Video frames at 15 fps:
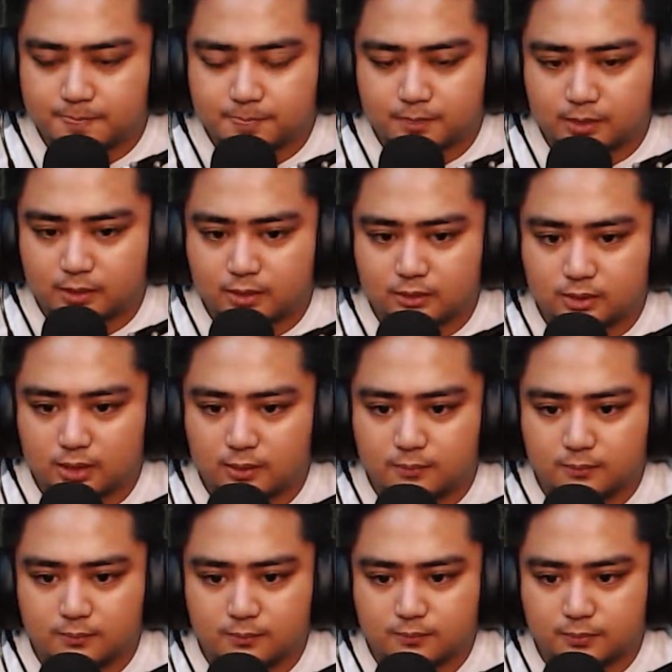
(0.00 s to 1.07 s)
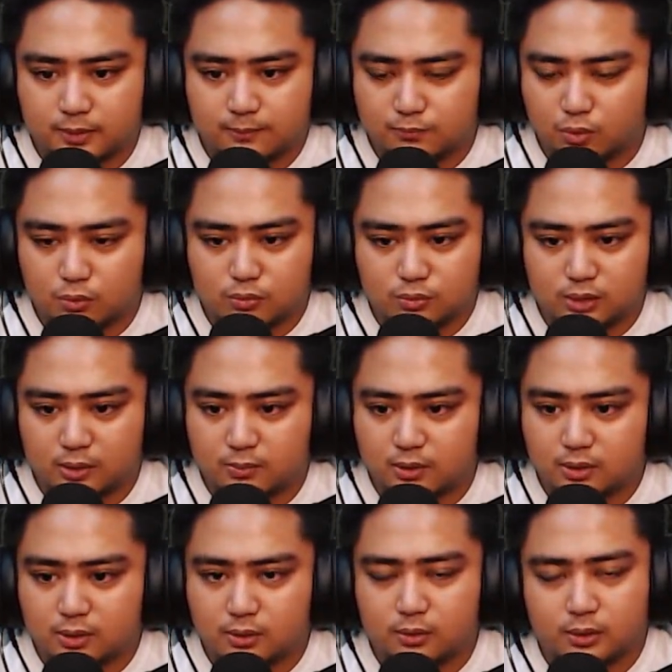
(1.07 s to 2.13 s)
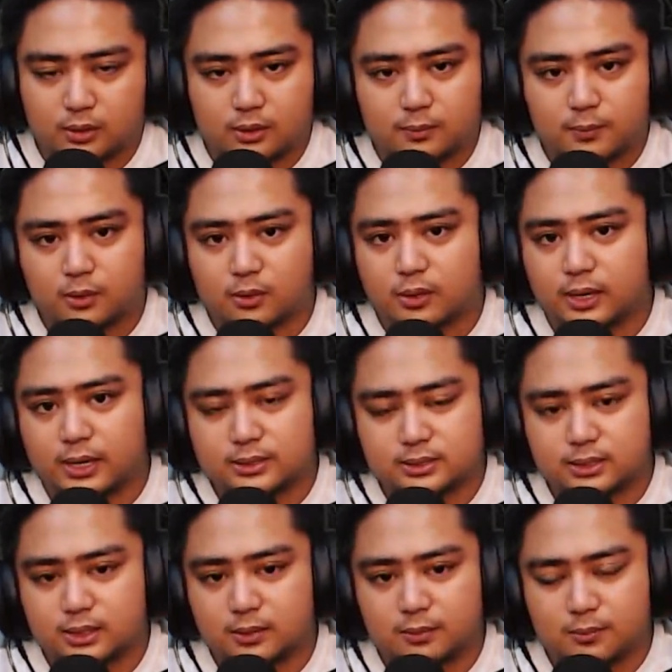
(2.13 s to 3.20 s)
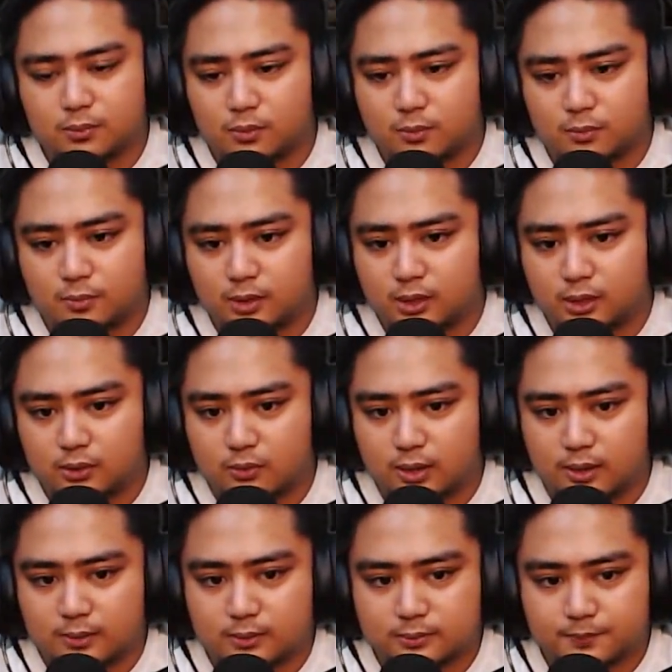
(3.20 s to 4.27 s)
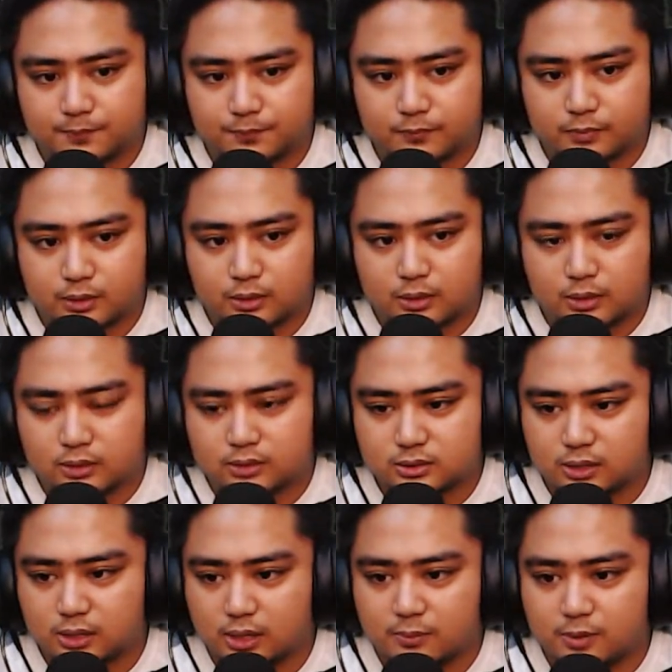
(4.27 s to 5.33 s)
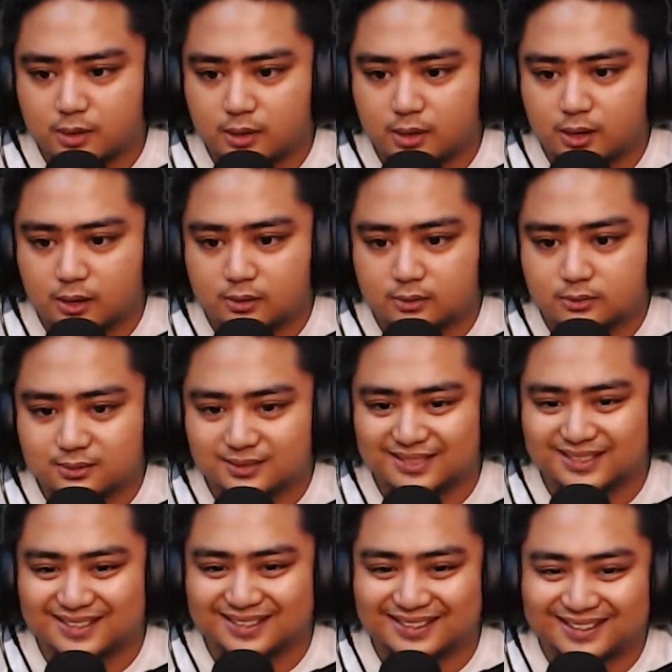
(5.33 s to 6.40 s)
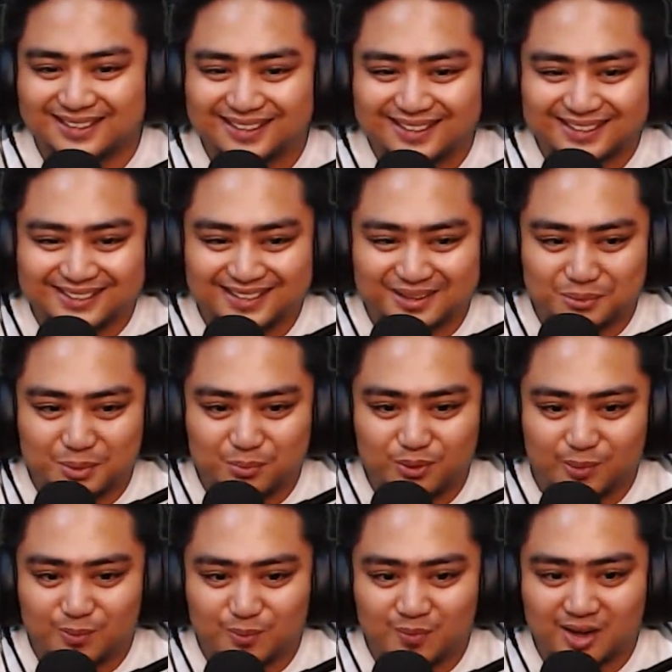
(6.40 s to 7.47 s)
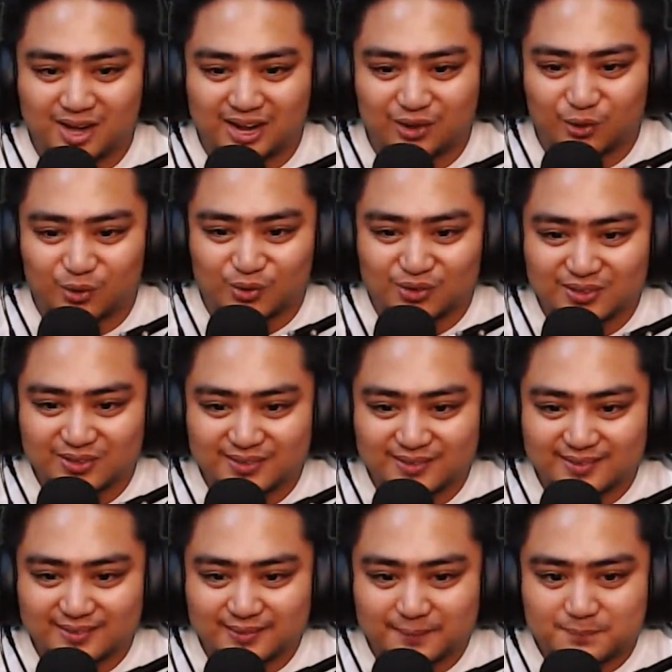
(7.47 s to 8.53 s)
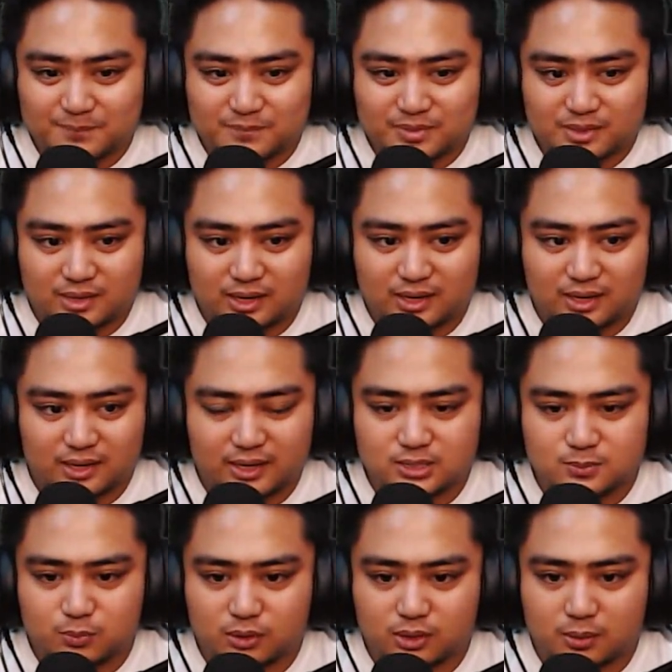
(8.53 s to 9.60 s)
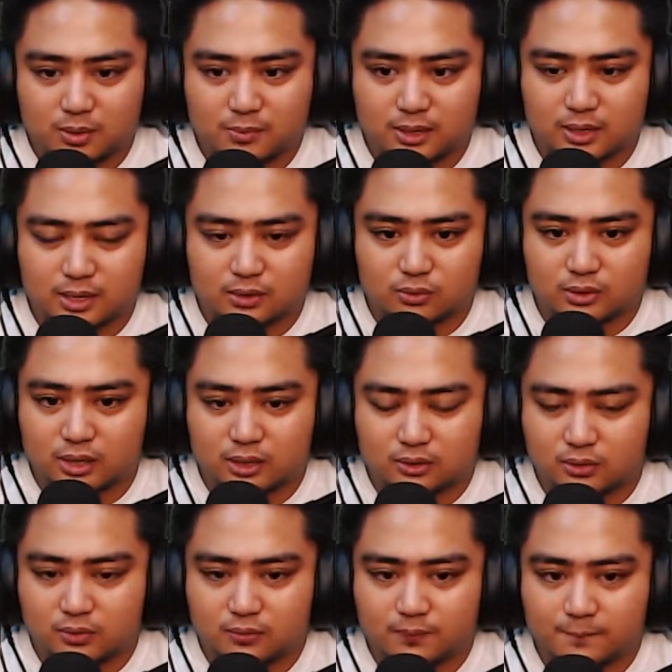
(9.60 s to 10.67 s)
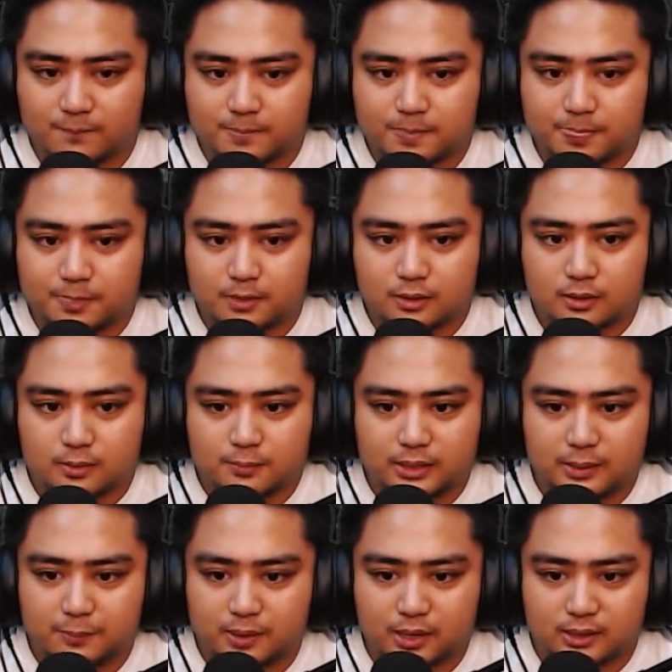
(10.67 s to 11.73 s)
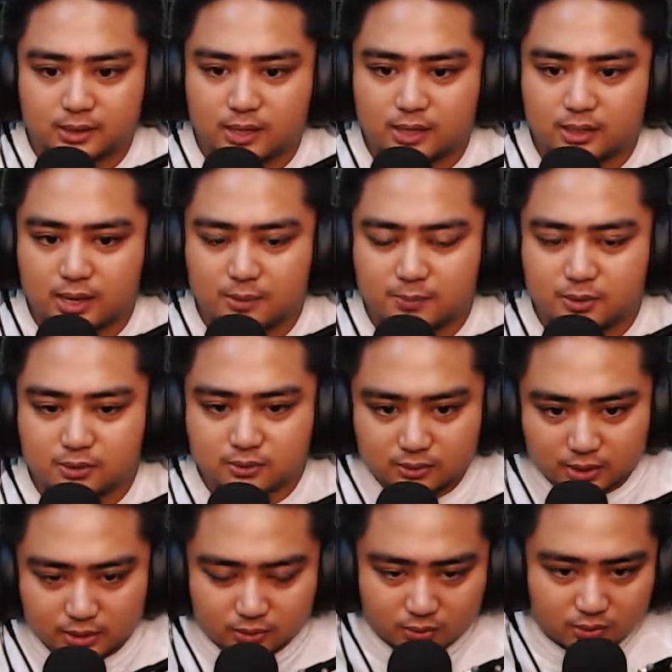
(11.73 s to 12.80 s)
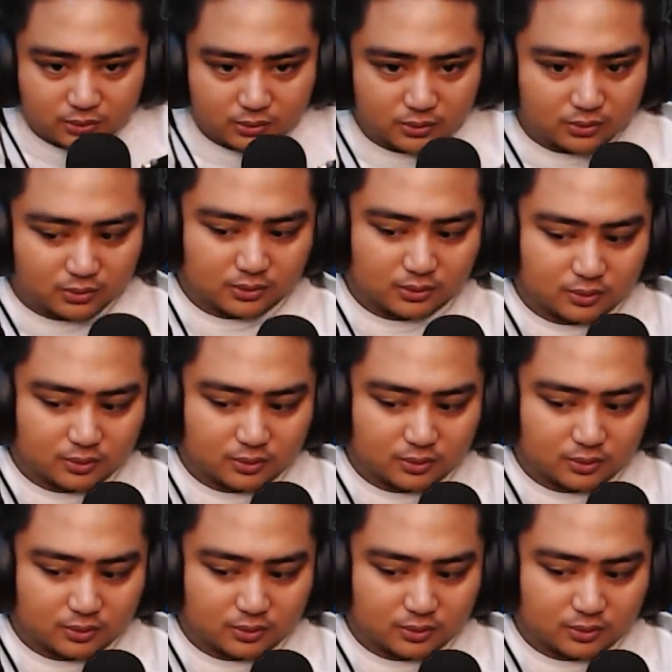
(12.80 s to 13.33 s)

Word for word: Talaga tayong bobo tayo maglaro eh. Pero guys, hindi kami bobo maglaro ah. Disclaimer lang. hindi kami bobo maglaro. Talaga Oo, expert kami maglaro nito. Pinapakita Kasi lang to, namin yung na ako, ano. pulukan niyo ako.